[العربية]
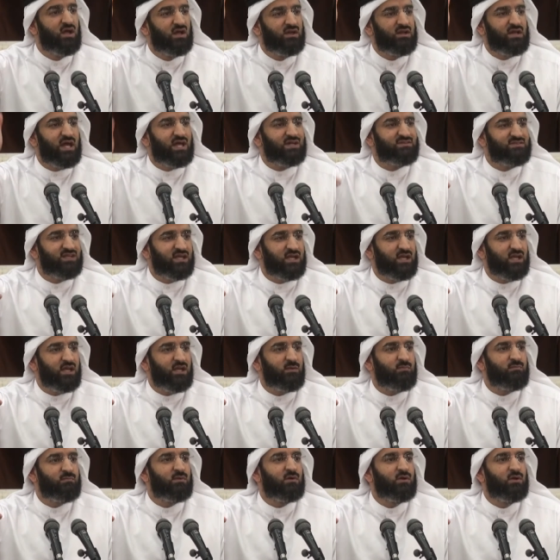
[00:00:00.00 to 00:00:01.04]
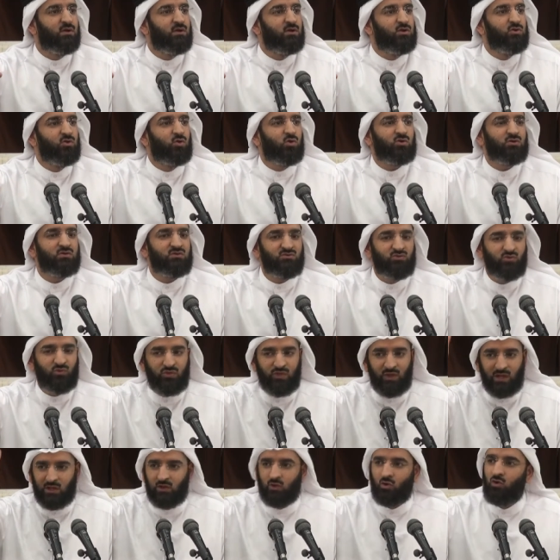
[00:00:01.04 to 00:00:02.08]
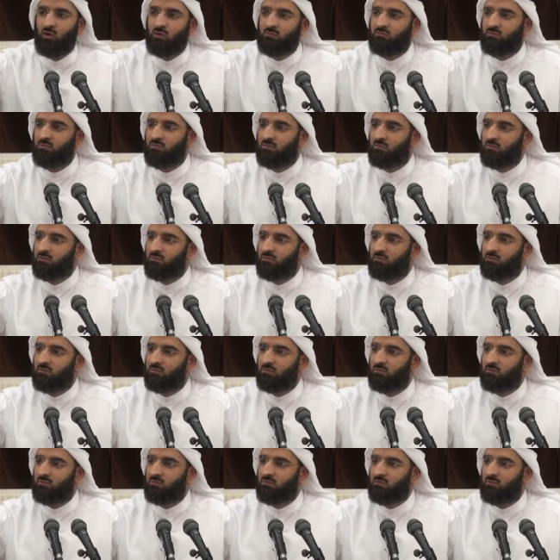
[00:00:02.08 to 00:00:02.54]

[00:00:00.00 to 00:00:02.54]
نأتيهم نذلهم